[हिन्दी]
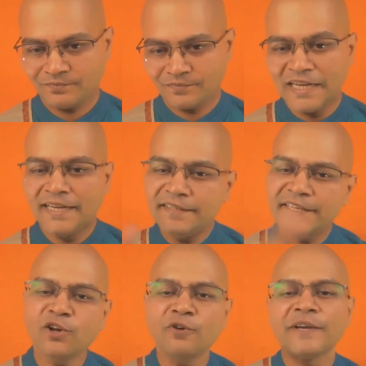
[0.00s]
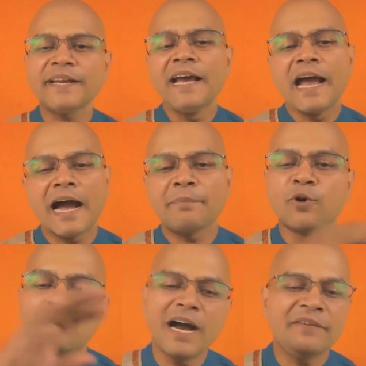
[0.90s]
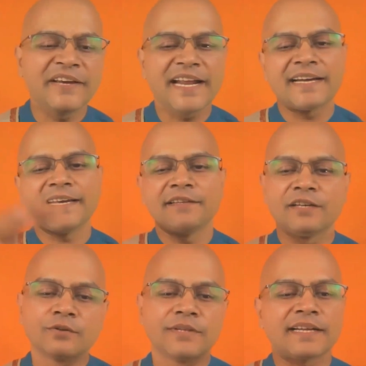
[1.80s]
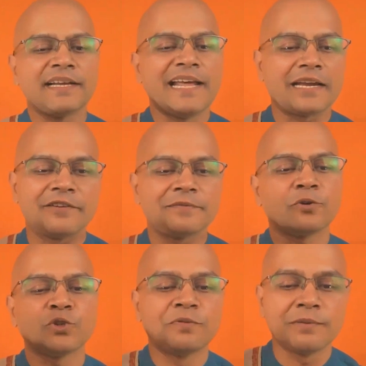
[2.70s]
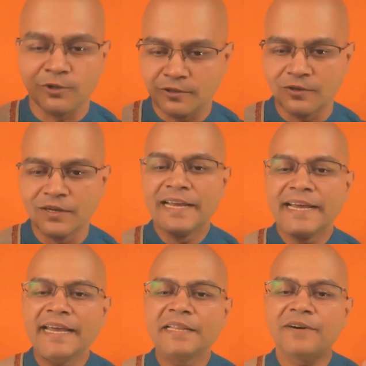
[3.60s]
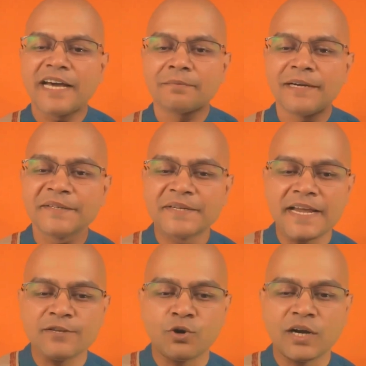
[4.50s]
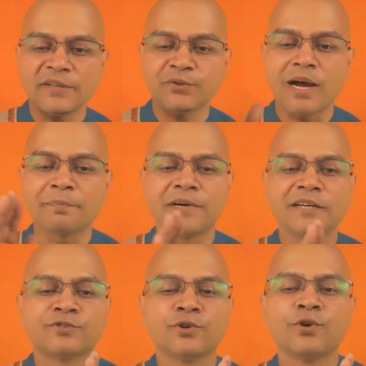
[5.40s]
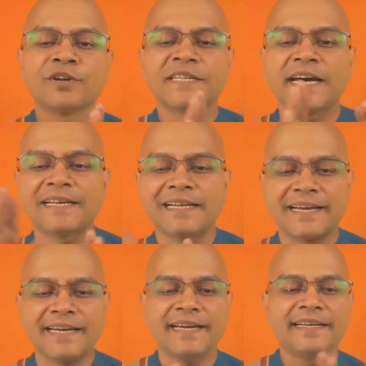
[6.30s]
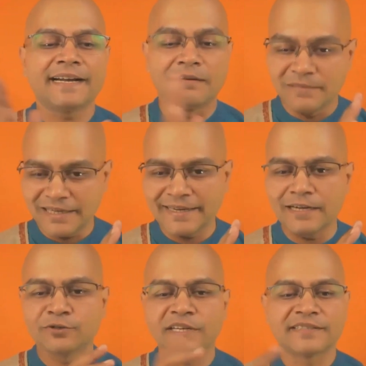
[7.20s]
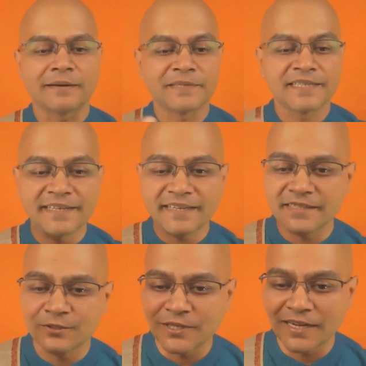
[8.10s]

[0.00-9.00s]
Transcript: इसी को फिर आप घुमा फिरा के इधर उधर की लैंग्वेज में कुछ भी बोल दो एनवायरमेंट चेंज होगा तो आपका जोर ज्यादा लगेगा या कम लगेगा उसके हिसाब से जेनेटिक चेंज हो जाएगा